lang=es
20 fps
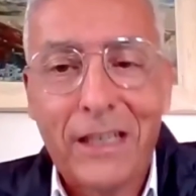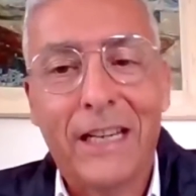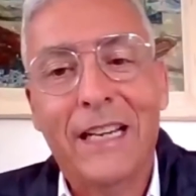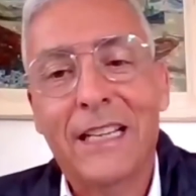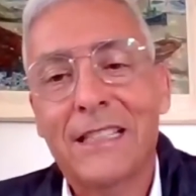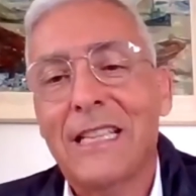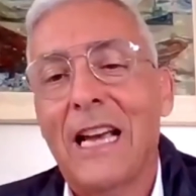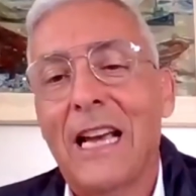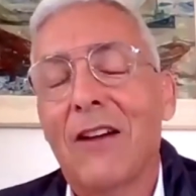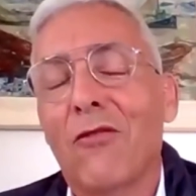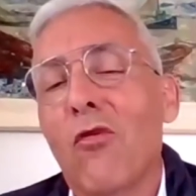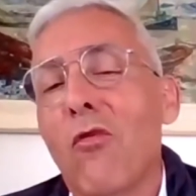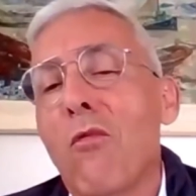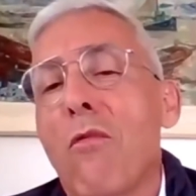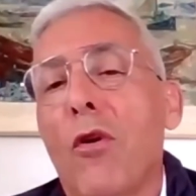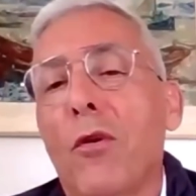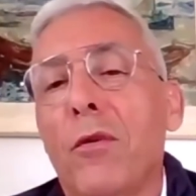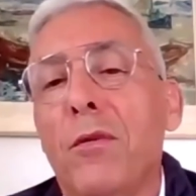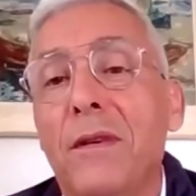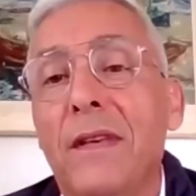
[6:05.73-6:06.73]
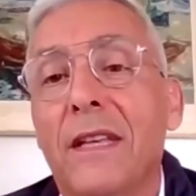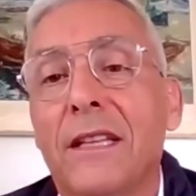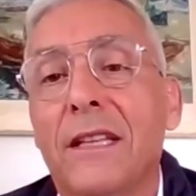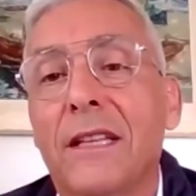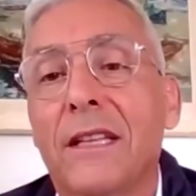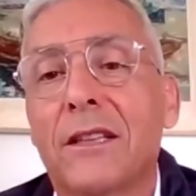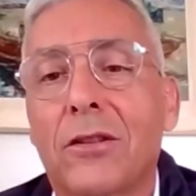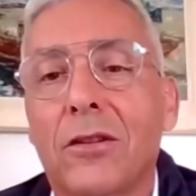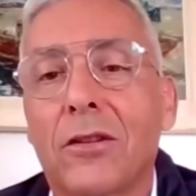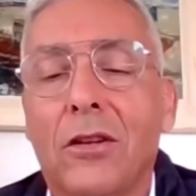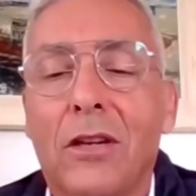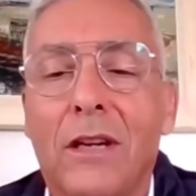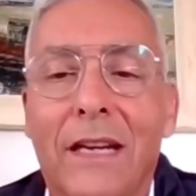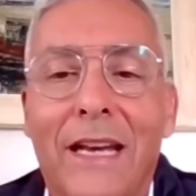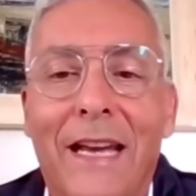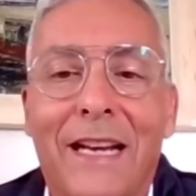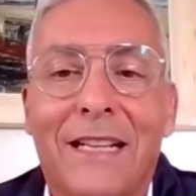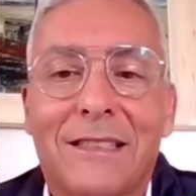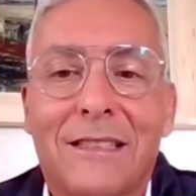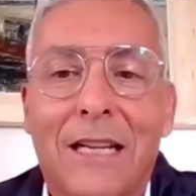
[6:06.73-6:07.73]
Que es un movimiento
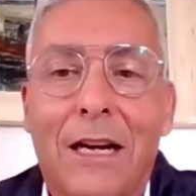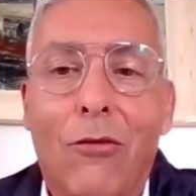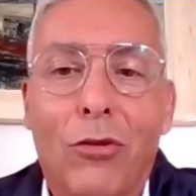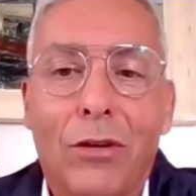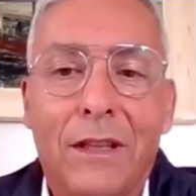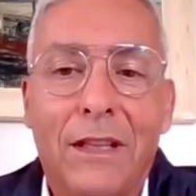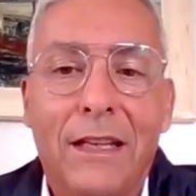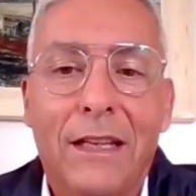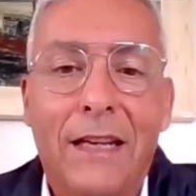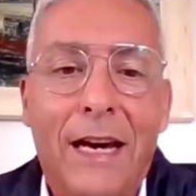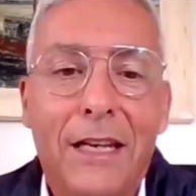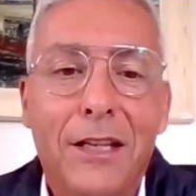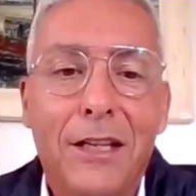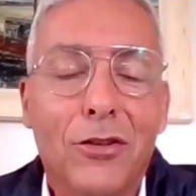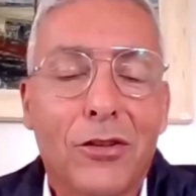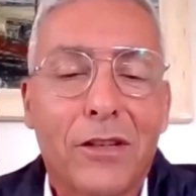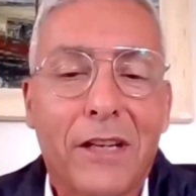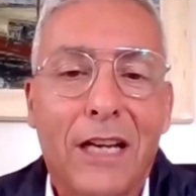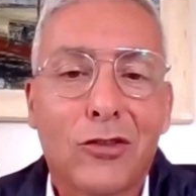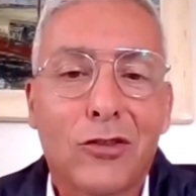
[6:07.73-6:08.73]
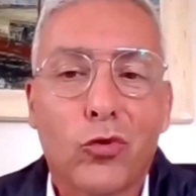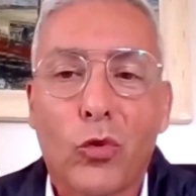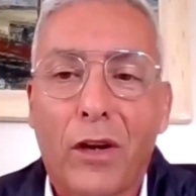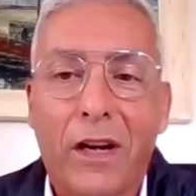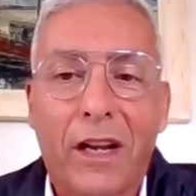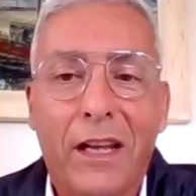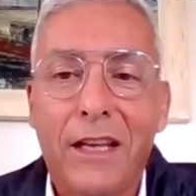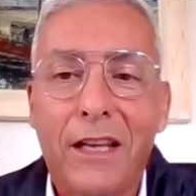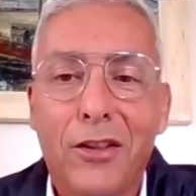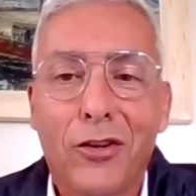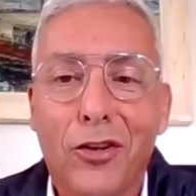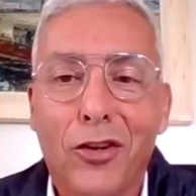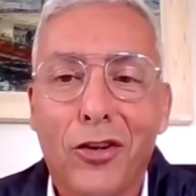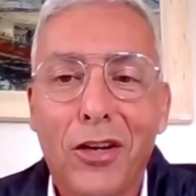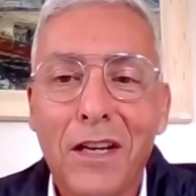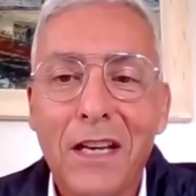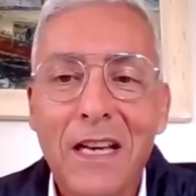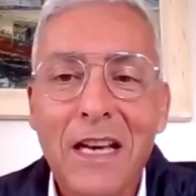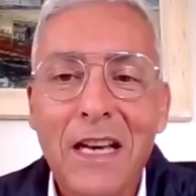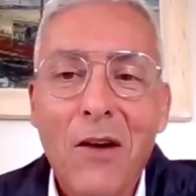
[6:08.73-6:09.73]
extraordinario que ha
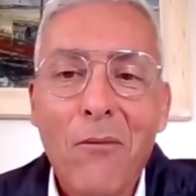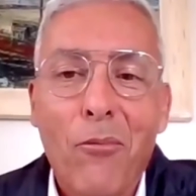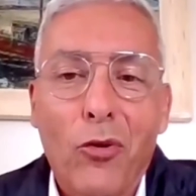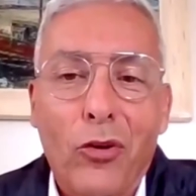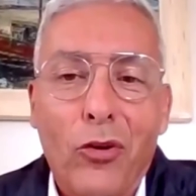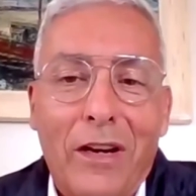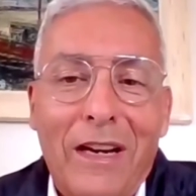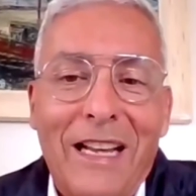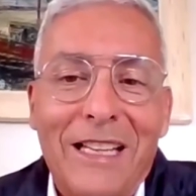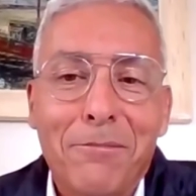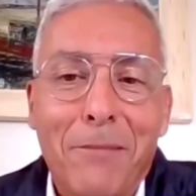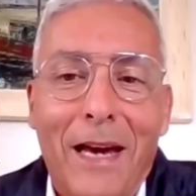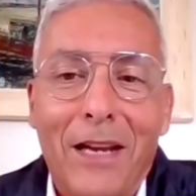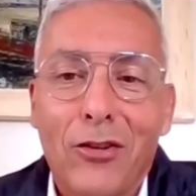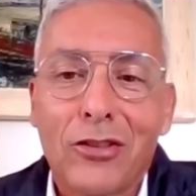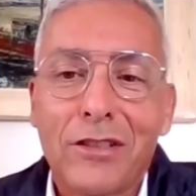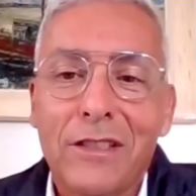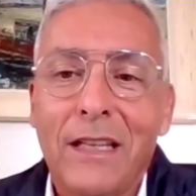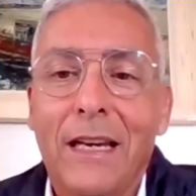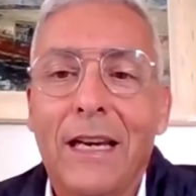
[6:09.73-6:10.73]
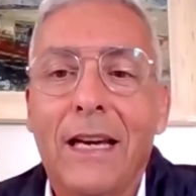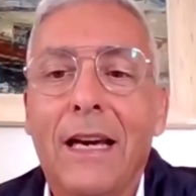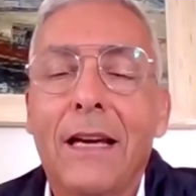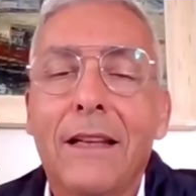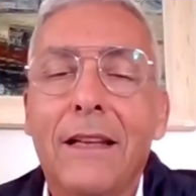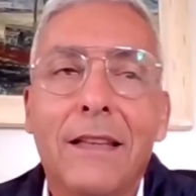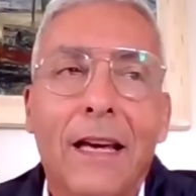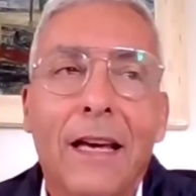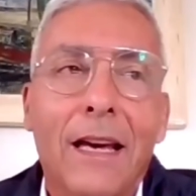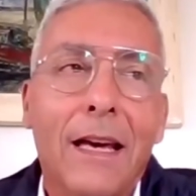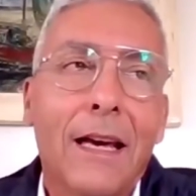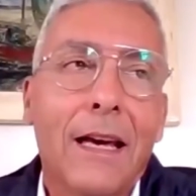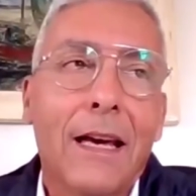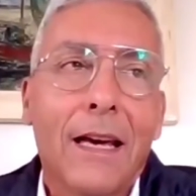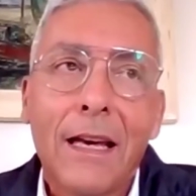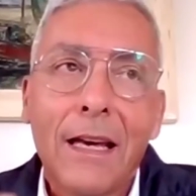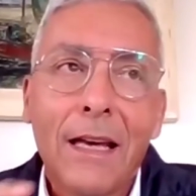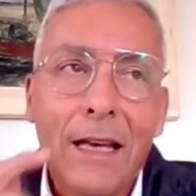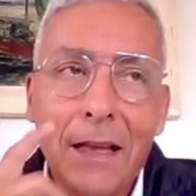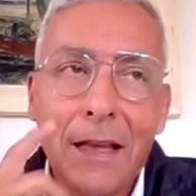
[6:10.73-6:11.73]
surgido por las manos
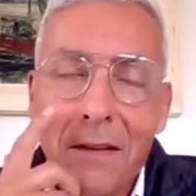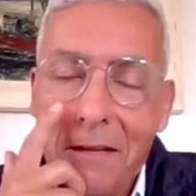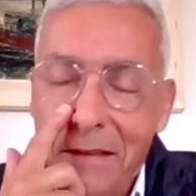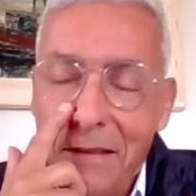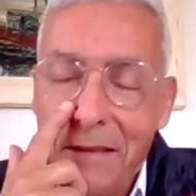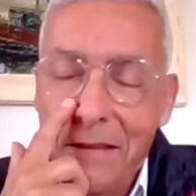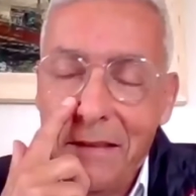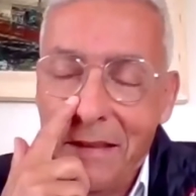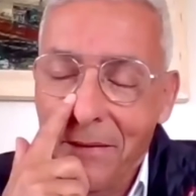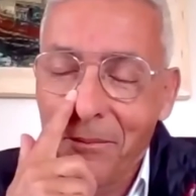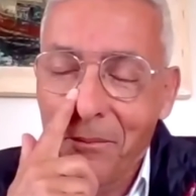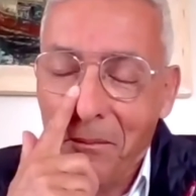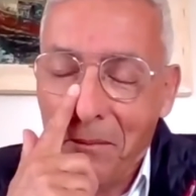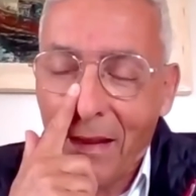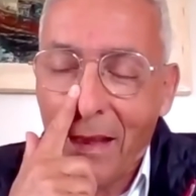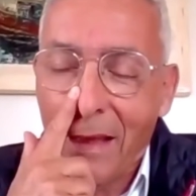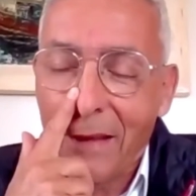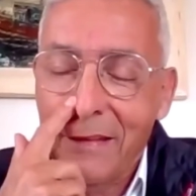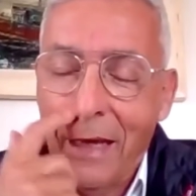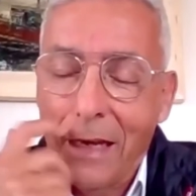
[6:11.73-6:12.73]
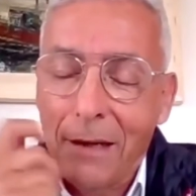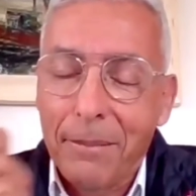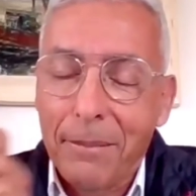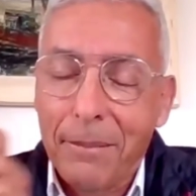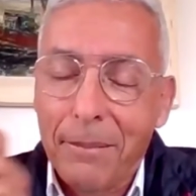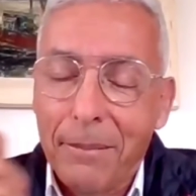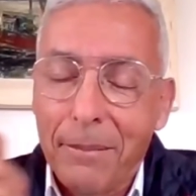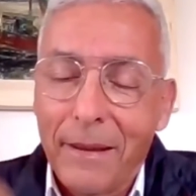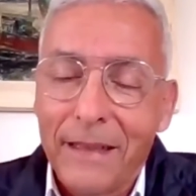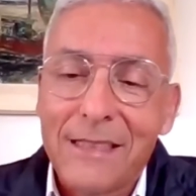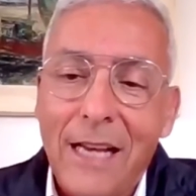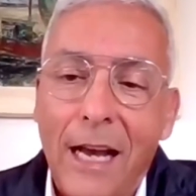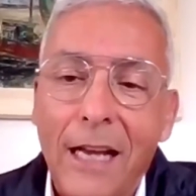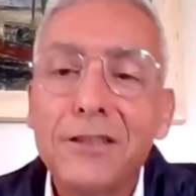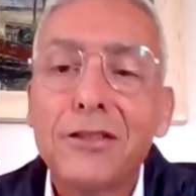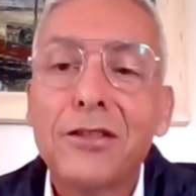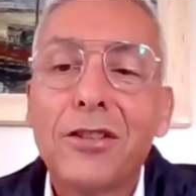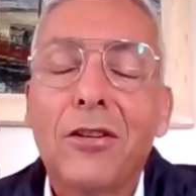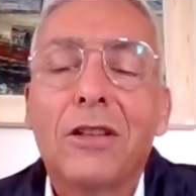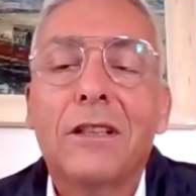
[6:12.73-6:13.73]
de, de, Albert
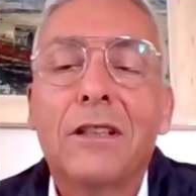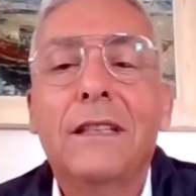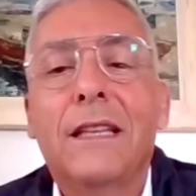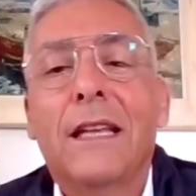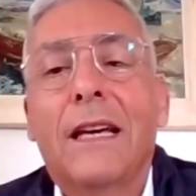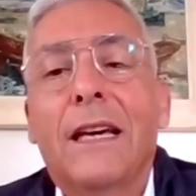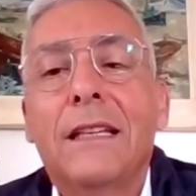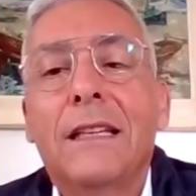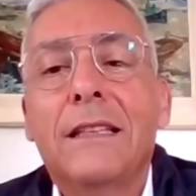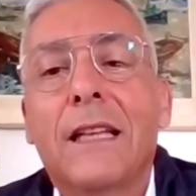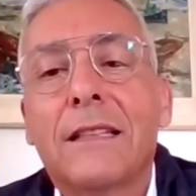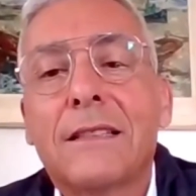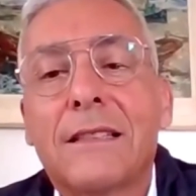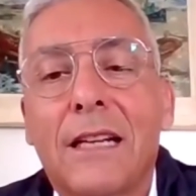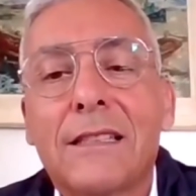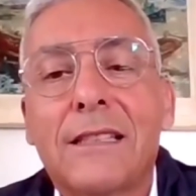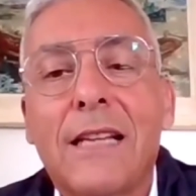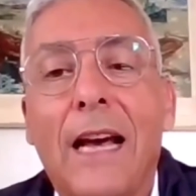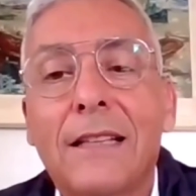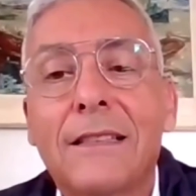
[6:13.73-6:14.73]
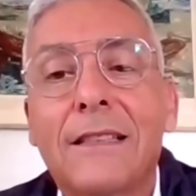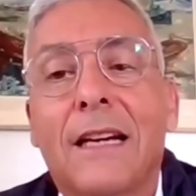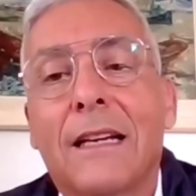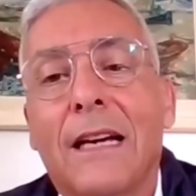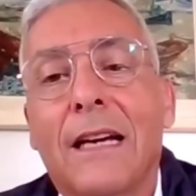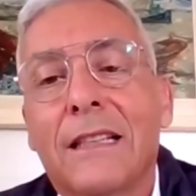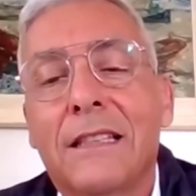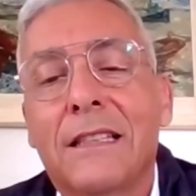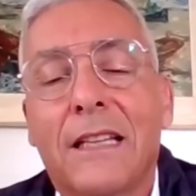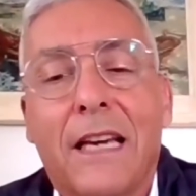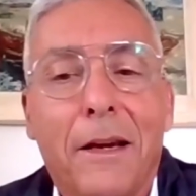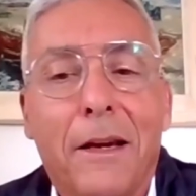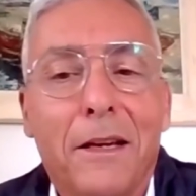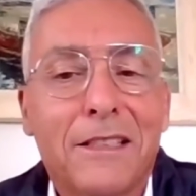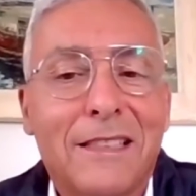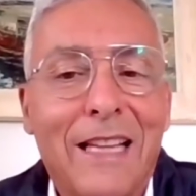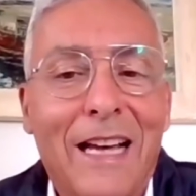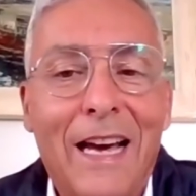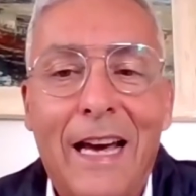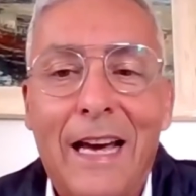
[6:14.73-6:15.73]
Sancho y de, y de Zaita, y que
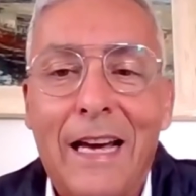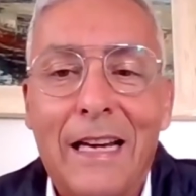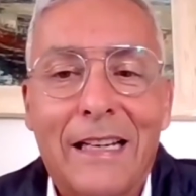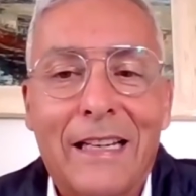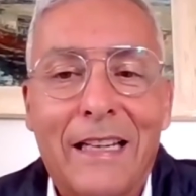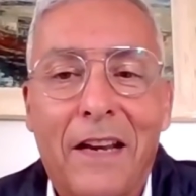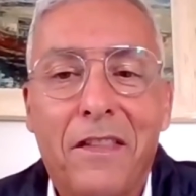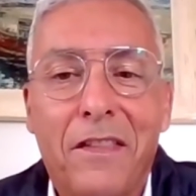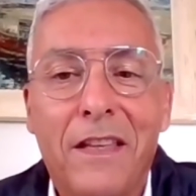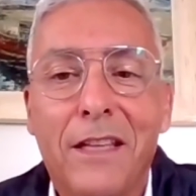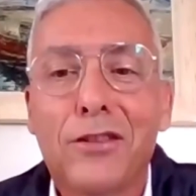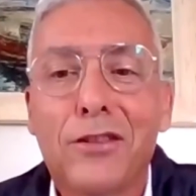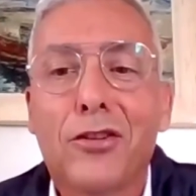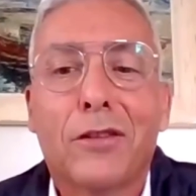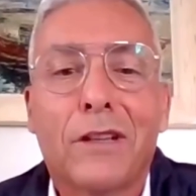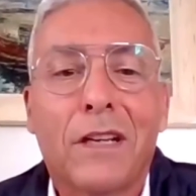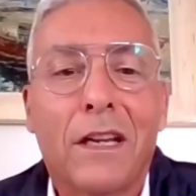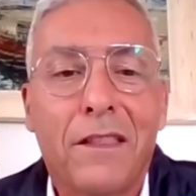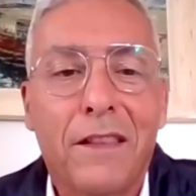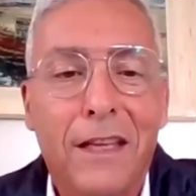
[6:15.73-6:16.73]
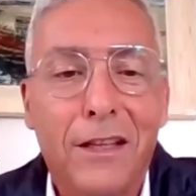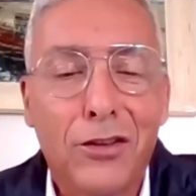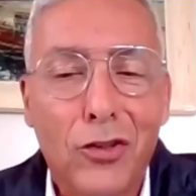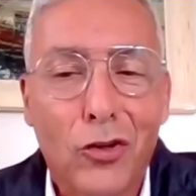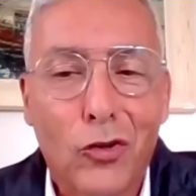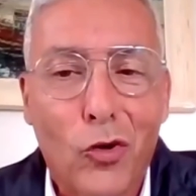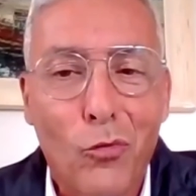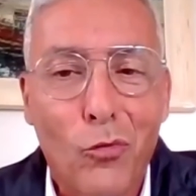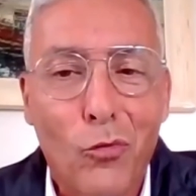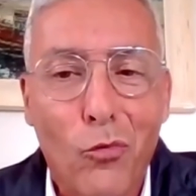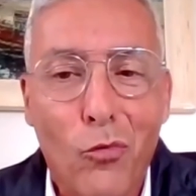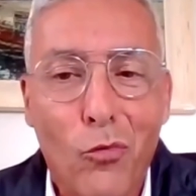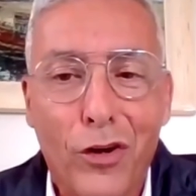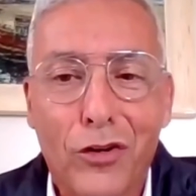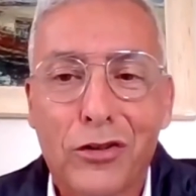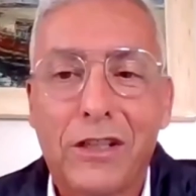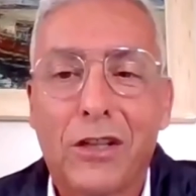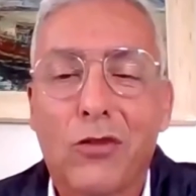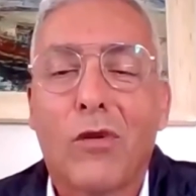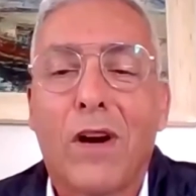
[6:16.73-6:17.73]
está creciendo, creciendo con buenos
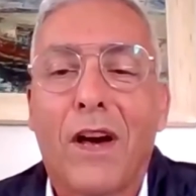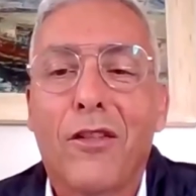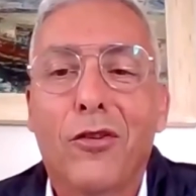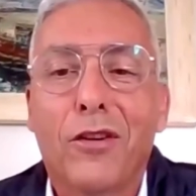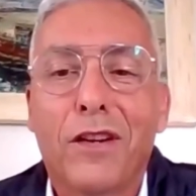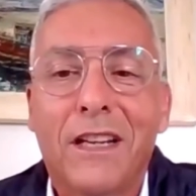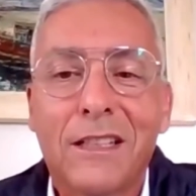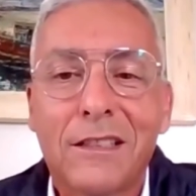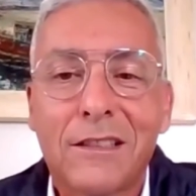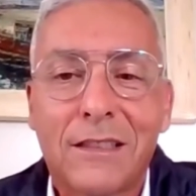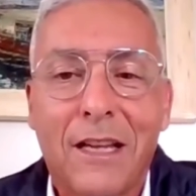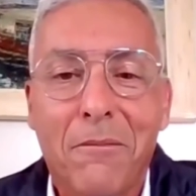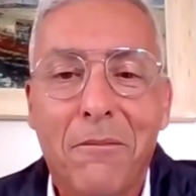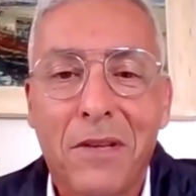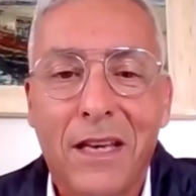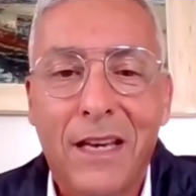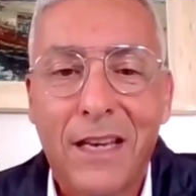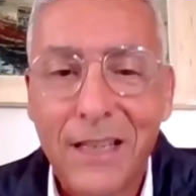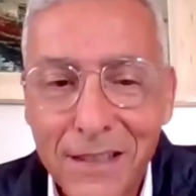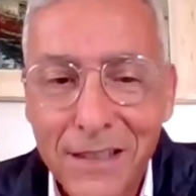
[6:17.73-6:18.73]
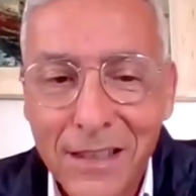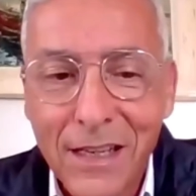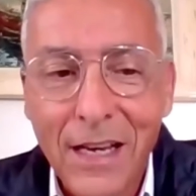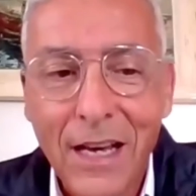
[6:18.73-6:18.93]
educadores también.